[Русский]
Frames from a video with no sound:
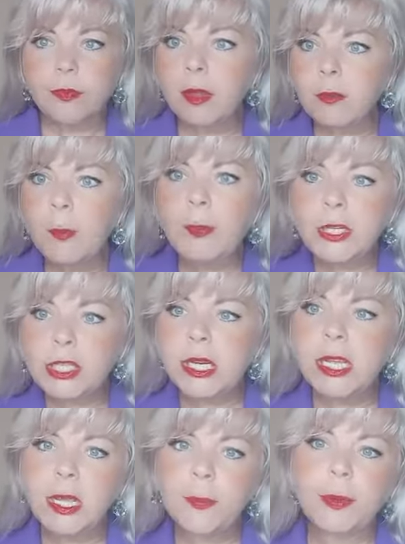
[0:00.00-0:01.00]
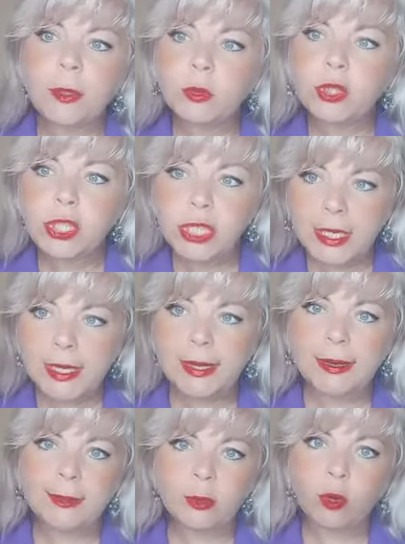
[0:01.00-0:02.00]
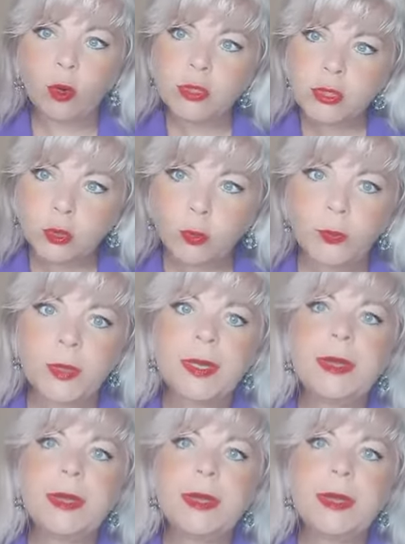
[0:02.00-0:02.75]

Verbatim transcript: вы пришли и получили доступ